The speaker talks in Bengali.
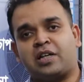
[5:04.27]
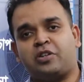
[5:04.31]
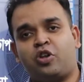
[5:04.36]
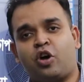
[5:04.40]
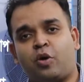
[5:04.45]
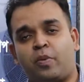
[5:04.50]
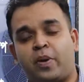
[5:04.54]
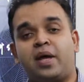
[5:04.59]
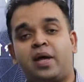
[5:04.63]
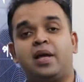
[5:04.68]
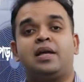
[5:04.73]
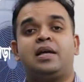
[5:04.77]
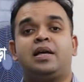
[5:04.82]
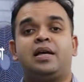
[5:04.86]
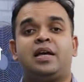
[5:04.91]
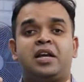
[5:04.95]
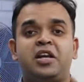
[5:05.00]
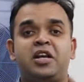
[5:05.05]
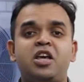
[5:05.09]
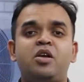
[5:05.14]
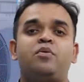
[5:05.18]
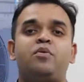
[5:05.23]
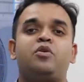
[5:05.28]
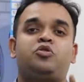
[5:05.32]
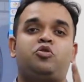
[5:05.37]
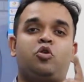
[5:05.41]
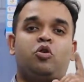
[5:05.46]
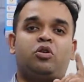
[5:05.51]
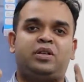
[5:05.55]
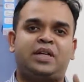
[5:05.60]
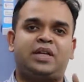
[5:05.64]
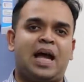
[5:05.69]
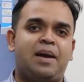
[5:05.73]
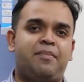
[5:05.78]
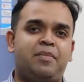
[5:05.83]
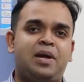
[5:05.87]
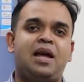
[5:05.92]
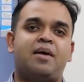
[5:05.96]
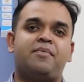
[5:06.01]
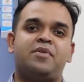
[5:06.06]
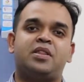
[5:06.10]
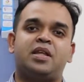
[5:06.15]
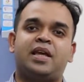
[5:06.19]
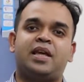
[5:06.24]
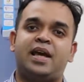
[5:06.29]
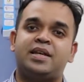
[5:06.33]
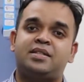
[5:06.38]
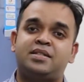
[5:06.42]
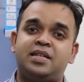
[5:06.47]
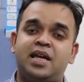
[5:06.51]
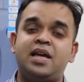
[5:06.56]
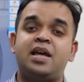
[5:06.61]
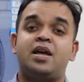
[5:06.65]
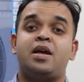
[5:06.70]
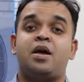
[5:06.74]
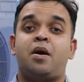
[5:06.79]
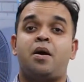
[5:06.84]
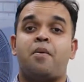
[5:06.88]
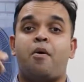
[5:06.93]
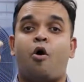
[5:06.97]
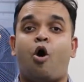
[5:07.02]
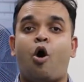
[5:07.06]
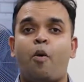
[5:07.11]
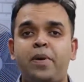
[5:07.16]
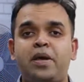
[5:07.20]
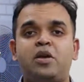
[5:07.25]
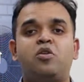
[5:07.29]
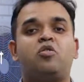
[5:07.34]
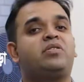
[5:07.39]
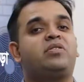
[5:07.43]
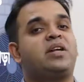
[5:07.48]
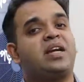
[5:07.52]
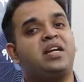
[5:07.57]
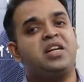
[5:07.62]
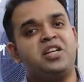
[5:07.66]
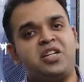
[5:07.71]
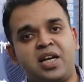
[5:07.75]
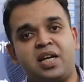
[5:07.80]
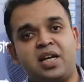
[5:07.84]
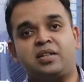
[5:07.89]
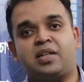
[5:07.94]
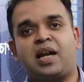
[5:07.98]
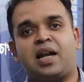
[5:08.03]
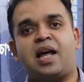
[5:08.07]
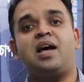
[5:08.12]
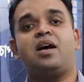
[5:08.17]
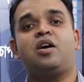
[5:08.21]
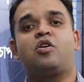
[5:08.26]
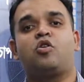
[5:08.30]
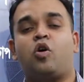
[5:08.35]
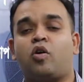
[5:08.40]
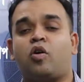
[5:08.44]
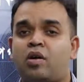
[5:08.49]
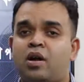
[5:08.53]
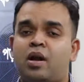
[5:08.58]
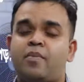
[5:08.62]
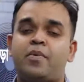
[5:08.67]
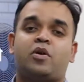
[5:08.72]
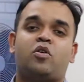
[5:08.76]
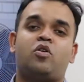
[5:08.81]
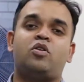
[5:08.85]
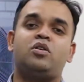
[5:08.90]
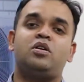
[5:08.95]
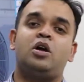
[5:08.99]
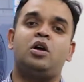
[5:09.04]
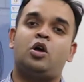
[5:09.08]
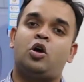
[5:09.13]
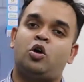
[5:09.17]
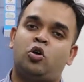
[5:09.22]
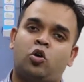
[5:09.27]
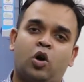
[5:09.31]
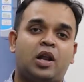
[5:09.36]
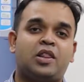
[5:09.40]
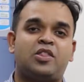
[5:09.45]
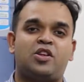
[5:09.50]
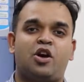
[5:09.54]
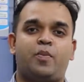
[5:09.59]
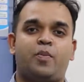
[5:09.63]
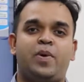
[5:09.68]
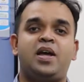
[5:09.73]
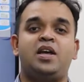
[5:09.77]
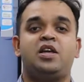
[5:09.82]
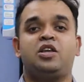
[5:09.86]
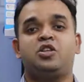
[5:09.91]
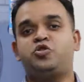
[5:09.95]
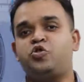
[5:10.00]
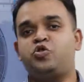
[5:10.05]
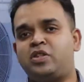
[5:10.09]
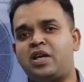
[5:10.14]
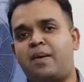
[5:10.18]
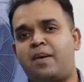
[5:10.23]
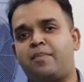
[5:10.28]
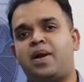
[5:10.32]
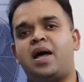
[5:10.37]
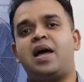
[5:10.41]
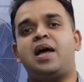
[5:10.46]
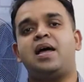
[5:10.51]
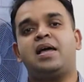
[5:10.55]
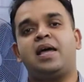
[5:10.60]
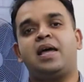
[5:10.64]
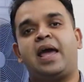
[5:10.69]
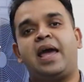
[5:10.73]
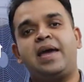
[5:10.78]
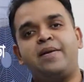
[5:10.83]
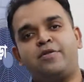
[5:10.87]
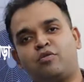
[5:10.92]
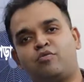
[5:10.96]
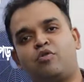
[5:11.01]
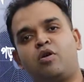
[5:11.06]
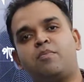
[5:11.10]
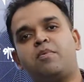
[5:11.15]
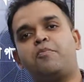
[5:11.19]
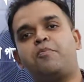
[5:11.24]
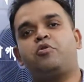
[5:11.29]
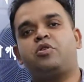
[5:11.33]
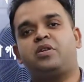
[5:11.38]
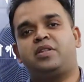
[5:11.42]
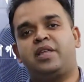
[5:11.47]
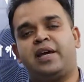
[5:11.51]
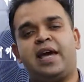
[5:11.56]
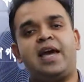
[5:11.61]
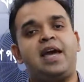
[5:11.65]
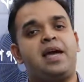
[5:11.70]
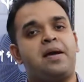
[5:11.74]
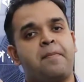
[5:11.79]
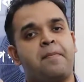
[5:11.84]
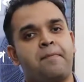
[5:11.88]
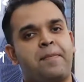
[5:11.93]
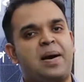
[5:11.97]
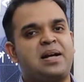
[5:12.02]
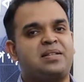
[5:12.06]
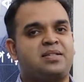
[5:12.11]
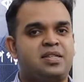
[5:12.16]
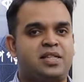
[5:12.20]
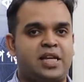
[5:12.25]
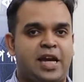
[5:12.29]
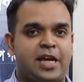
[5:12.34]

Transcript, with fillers: রাখতে হবে নিয়মিত টাইমলি আমাদেরকে এসি অভিজ্ঞ টেকনিশিয়ান দ্বারা রক্ষণাবেক্ষণ করাতে হবে যদি আমরা এই সমূহ বিপত্তি থেকে বাঁচতে